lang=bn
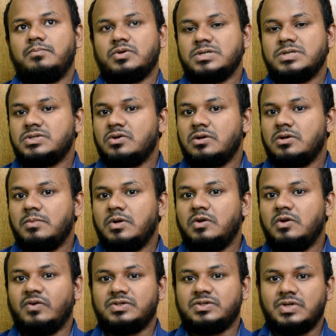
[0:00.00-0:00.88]
প্রসেসরের
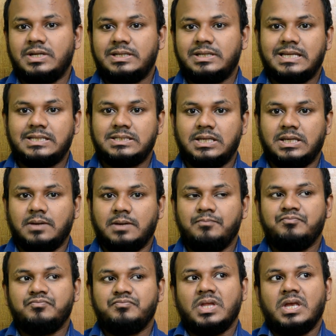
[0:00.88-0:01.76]
ম্যানুফ্যাকচারিং টেকনিক
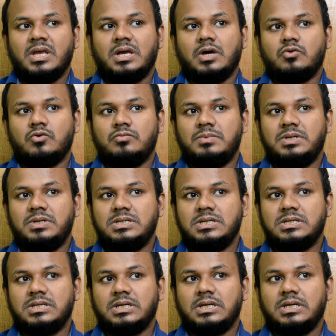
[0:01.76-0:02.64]
কারণ
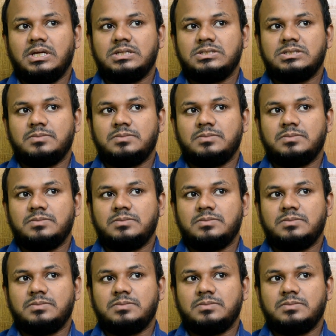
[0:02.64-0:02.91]
মিডিয়াটেকে